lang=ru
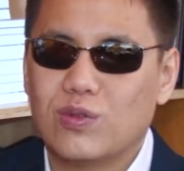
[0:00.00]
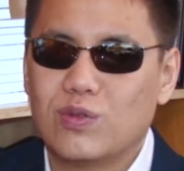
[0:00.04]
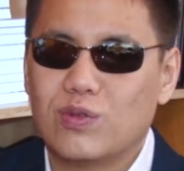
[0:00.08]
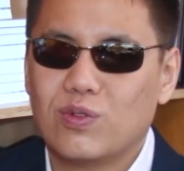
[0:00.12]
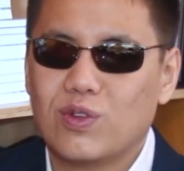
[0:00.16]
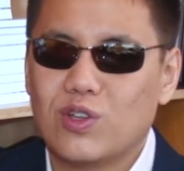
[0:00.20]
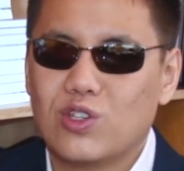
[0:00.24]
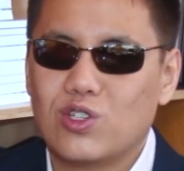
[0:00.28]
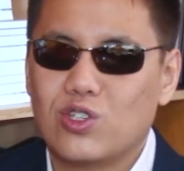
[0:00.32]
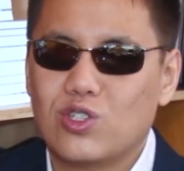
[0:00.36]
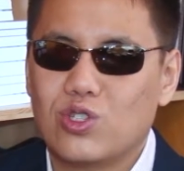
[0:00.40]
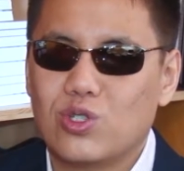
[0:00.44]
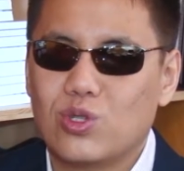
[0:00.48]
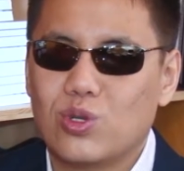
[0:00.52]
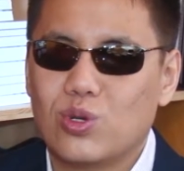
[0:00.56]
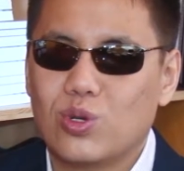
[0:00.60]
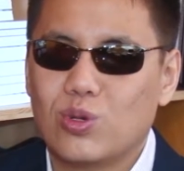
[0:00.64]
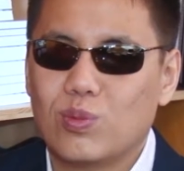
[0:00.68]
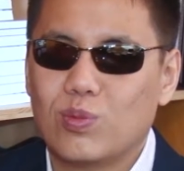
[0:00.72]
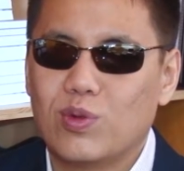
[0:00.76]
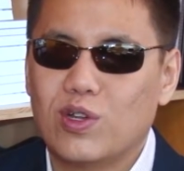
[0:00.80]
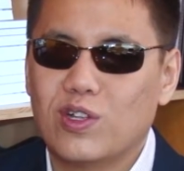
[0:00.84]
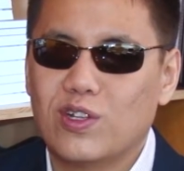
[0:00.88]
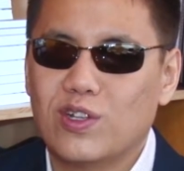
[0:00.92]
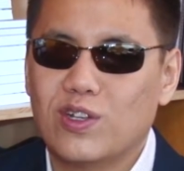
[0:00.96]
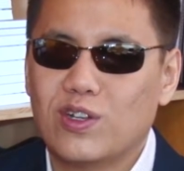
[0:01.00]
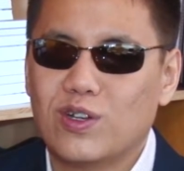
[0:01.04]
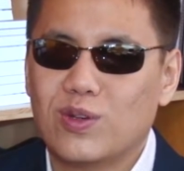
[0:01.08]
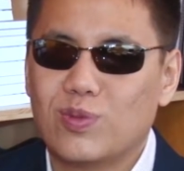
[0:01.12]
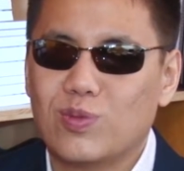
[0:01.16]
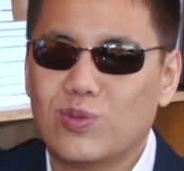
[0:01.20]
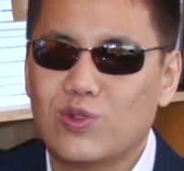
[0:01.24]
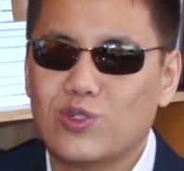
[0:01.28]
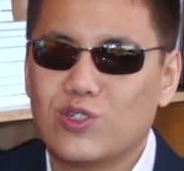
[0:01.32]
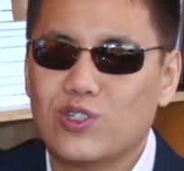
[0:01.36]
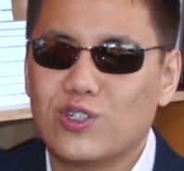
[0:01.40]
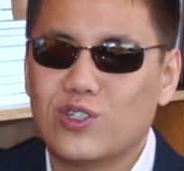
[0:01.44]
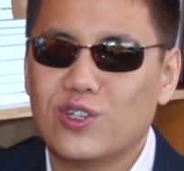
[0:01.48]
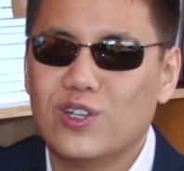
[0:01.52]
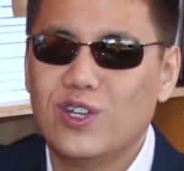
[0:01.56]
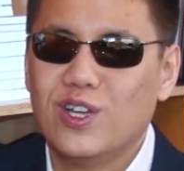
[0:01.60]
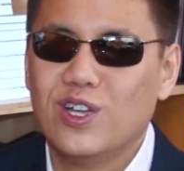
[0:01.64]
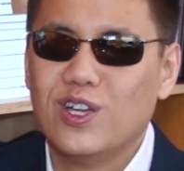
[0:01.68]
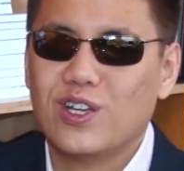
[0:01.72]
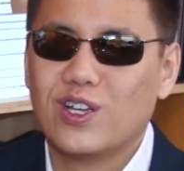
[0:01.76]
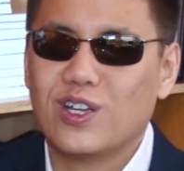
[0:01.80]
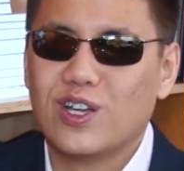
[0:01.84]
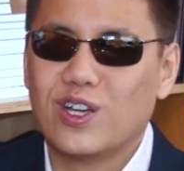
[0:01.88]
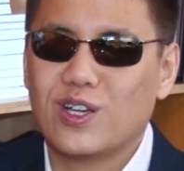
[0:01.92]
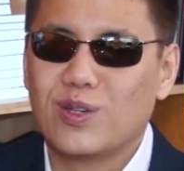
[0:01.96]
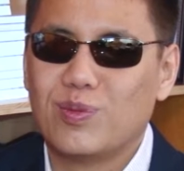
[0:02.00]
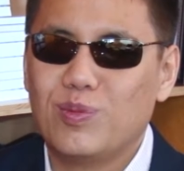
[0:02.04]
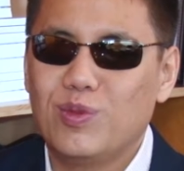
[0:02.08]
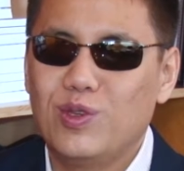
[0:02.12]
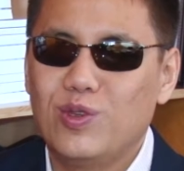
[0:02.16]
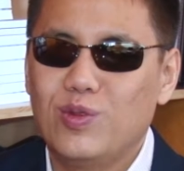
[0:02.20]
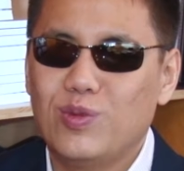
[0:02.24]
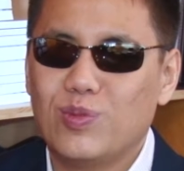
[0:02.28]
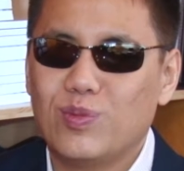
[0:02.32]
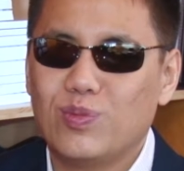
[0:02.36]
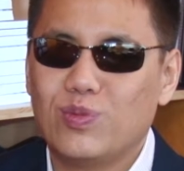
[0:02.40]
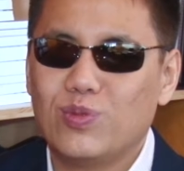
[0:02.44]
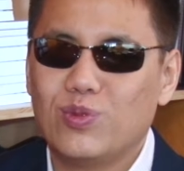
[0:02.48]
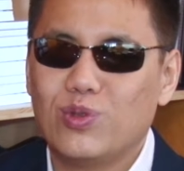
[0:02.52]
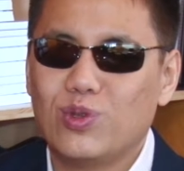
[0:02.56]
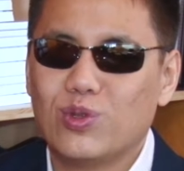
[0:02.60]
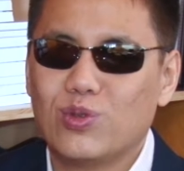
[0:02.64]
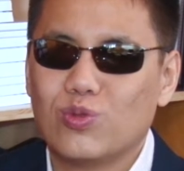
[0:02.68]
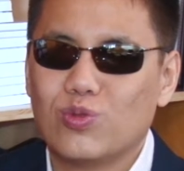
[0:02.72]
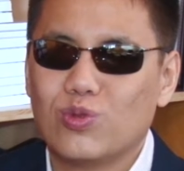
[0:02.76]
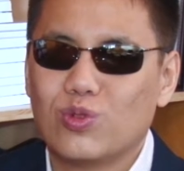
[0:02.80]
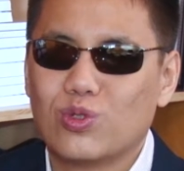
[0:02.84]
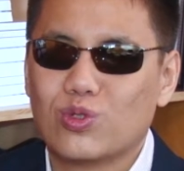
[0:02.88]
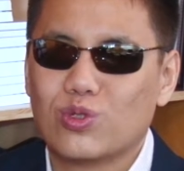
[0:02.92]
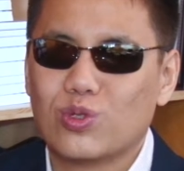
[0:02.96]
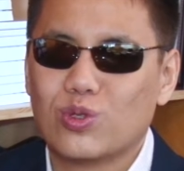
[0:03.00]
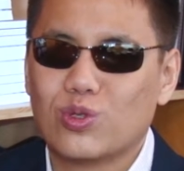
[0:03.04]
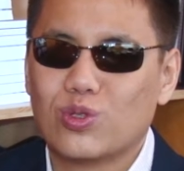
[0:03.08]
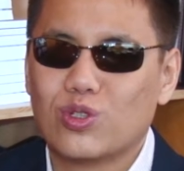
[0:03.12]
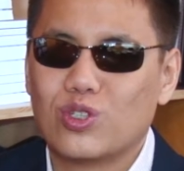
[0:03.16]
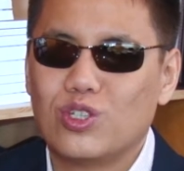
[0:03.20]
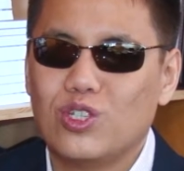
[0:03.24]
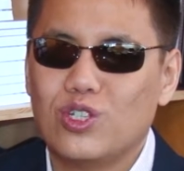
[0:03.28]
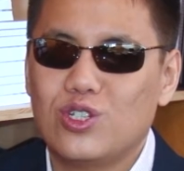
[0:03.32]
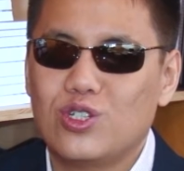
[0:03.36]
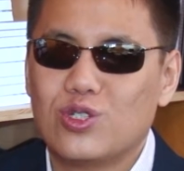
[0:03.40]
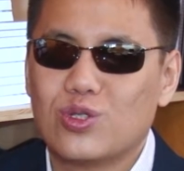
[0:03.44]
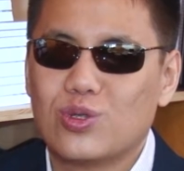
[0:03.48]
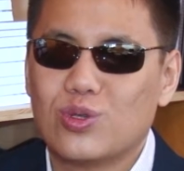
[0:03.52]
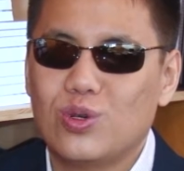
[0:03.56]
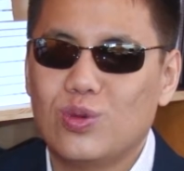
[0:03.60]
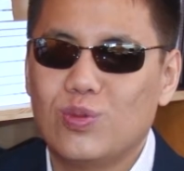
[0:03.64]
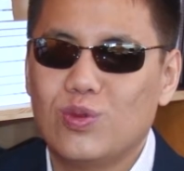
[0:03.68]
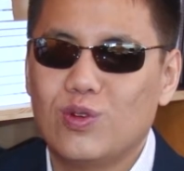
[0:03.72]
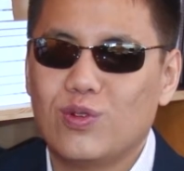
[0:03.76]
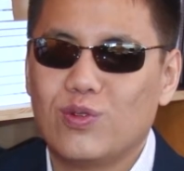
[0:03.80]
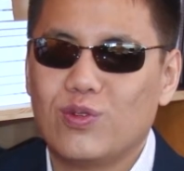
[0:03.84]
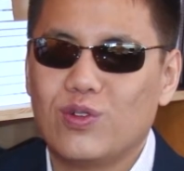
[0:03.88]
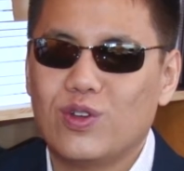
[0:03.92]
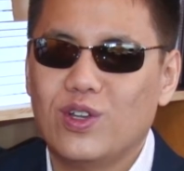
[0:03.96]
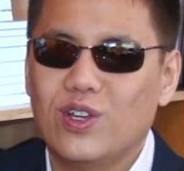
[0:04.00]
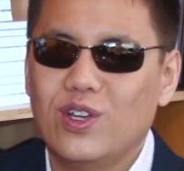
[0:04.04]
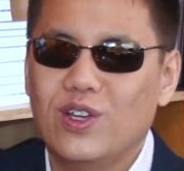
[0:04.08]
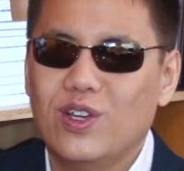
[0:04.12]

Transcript: В 24 банках можно как минимум до 200 тысяч сомов